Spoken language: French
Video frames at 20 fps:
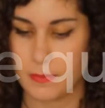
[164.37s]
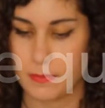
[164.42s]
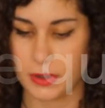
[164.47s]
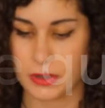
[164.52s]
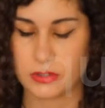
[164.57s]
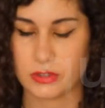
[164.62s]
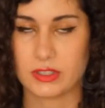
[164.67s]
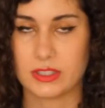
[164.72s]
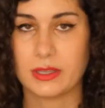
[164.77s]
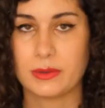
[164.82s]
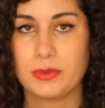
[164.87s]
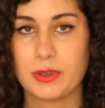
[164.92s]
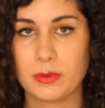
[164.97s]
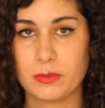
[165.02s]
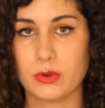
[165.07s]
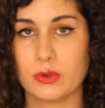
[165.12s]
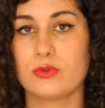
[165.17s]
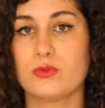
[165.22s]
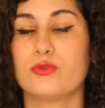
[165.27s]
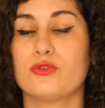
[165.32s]
Parce que c'est
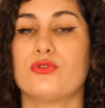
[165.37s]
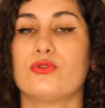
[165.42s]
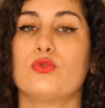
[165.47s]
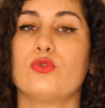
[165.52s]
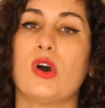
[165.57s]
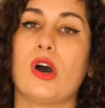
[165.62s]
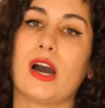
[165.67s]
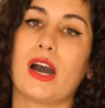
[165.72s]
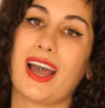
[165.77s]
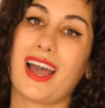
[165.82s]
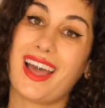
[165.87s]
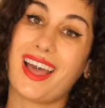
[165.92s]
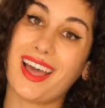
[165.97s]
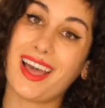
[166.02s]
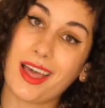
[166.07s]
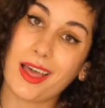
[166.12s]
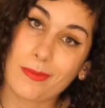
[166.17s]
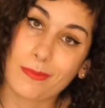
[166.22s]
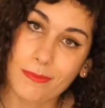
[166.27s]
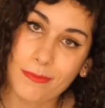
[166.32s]
bien beau de vouloir
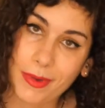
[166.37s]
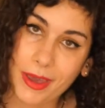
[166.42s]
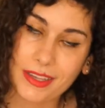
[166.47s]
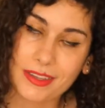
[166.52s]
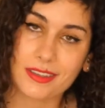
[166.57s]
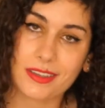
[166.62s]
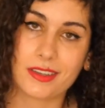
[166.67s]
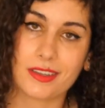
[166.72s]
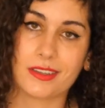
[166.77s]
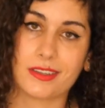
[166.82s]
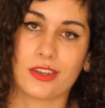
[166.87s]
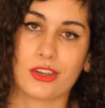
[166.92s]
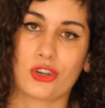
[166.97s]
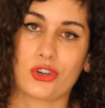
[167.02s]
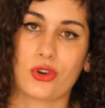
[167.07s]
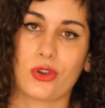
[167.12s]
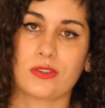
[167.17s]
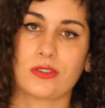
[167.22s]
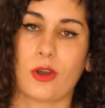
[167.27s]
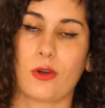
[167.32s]
mettre des
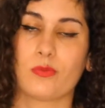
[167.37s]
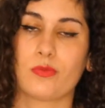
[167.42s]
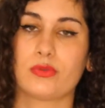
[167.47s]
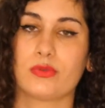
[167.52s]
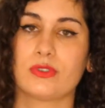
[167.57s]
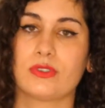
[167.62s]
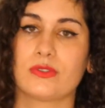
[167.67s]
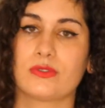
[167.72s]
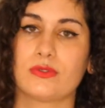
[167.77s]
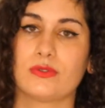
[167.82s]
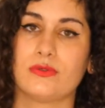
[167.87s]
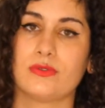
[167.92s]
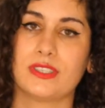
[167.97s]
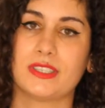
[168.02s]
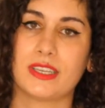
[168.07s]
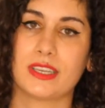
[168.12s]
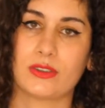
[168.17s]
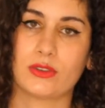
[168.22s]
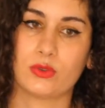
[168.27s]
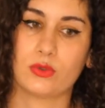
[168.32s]
choses en plus dans une vie
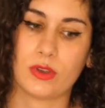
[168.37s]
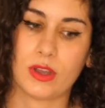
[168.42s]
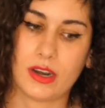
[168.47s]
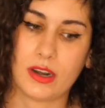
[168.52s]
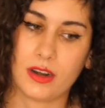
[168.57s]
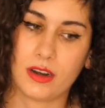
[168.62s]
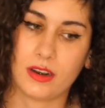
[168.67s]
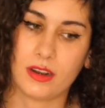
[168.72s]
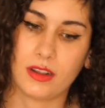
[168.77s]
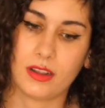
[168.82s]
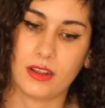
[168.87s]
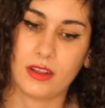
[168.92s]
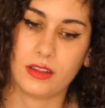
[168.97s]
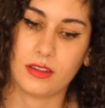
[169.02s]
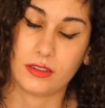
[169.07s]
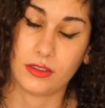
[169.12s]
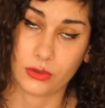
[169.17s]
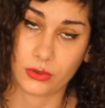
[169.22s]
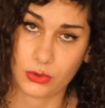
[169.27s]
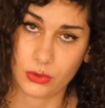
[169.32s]
sexuelle,
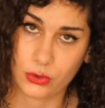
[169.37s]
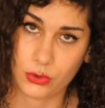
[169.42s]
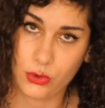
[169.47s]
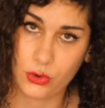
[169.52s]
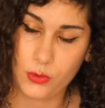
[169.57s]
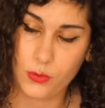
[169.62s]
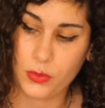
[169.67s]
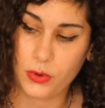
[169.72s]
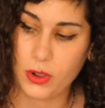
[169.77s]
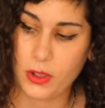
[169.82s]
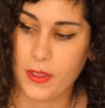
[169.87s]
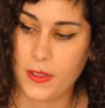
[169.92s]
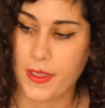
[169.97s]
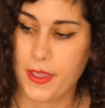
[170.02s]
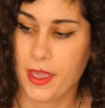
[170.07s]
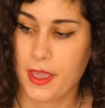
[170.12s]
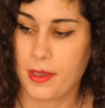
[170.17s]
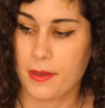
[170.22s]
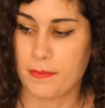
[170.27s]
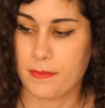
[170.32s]
dans un couple,
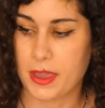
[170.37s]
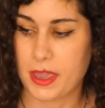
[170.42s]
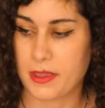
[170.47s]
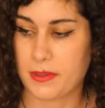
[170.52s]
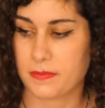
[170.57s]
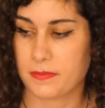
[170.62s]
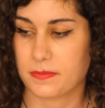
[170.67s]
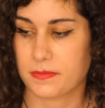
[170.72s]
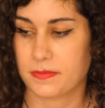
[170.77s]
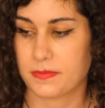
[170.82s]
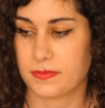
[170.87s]
mais